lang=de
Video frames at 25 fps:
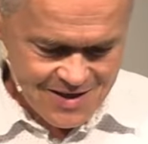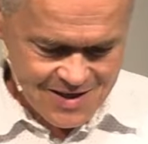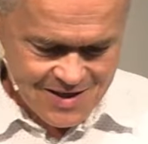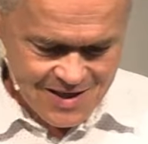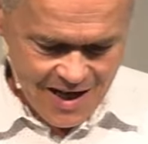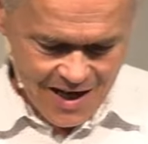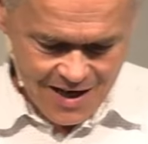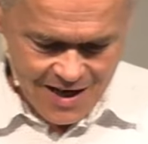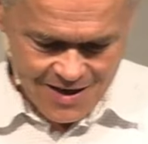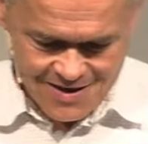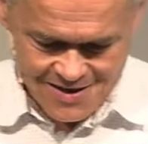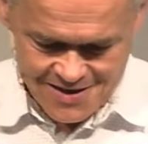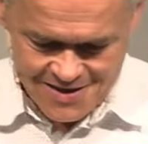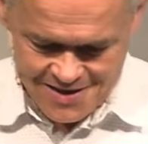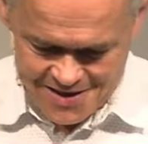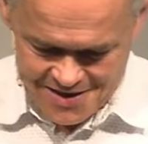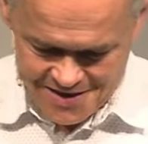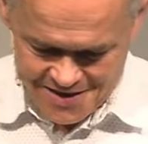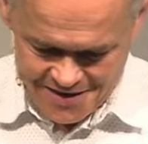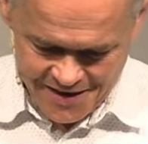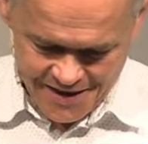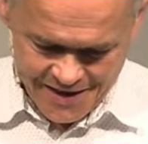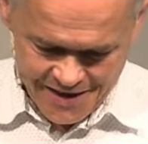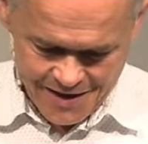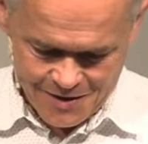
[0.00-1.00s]
Salz
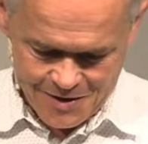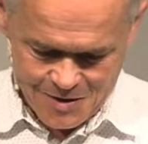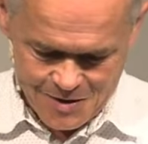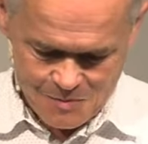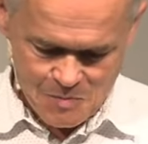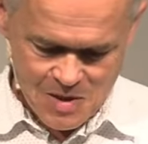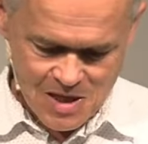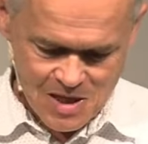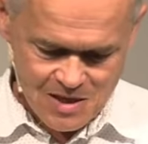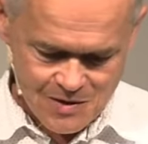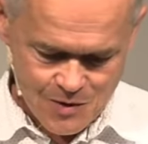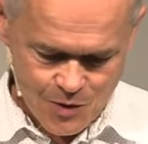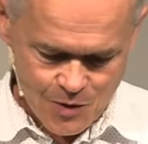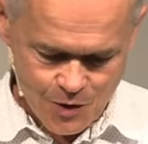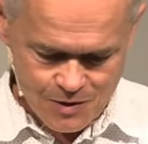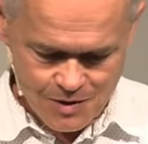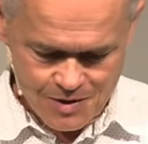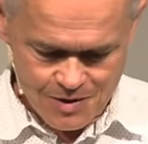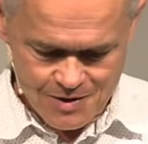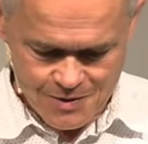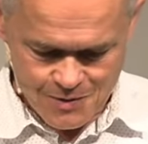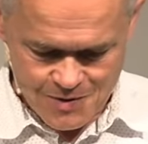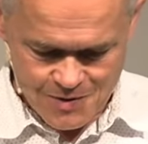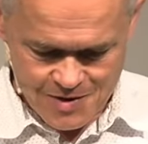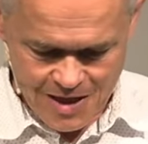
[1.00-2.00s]
dieser Erde mit Gott
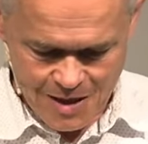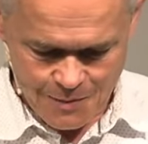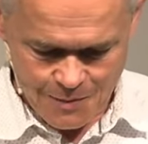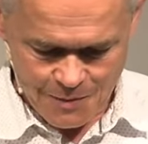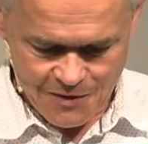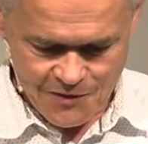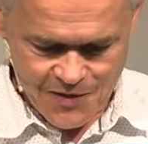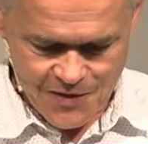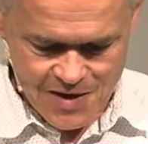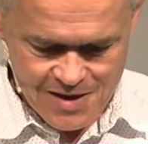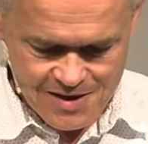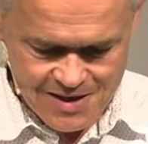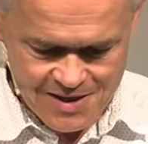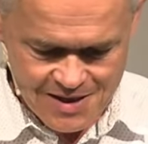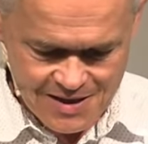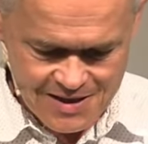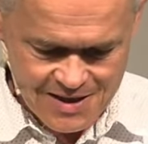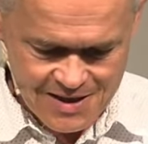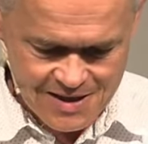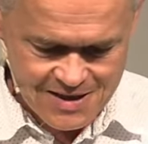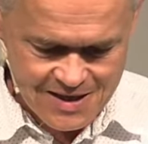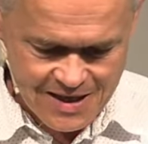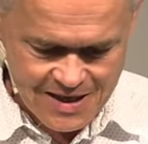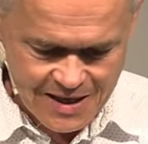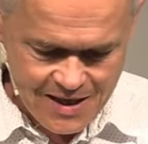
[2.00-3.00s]
zusammen. Wir sind
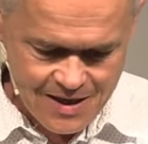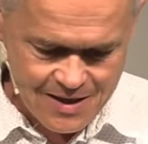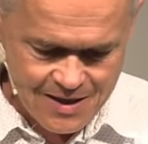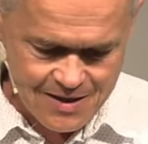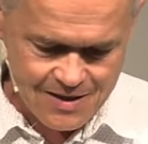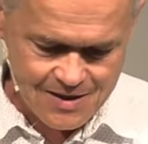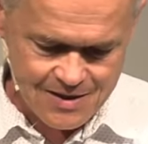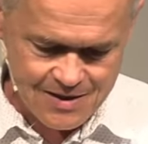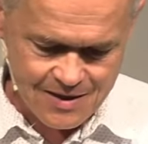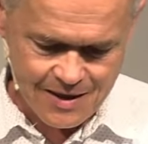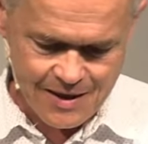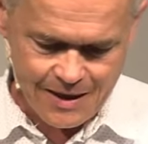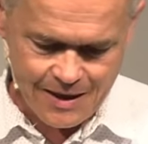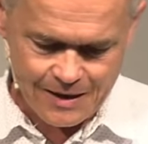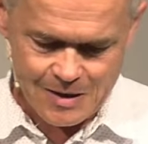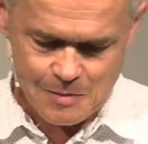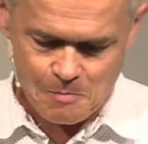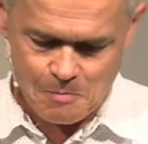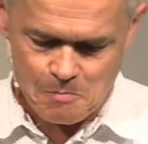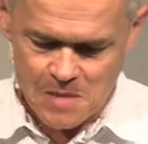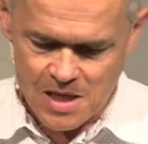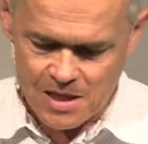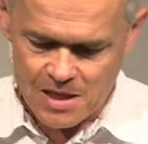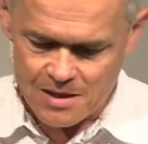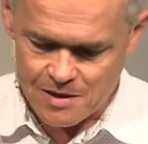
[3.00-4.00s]
das Licht dieser Erde
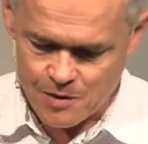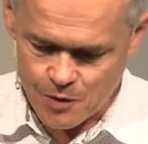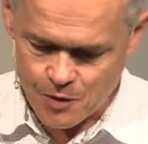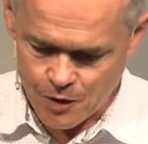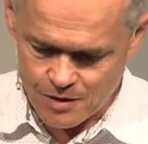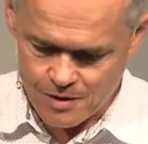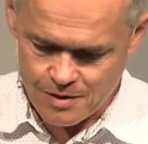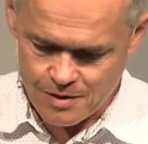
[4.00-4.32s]
mit Gott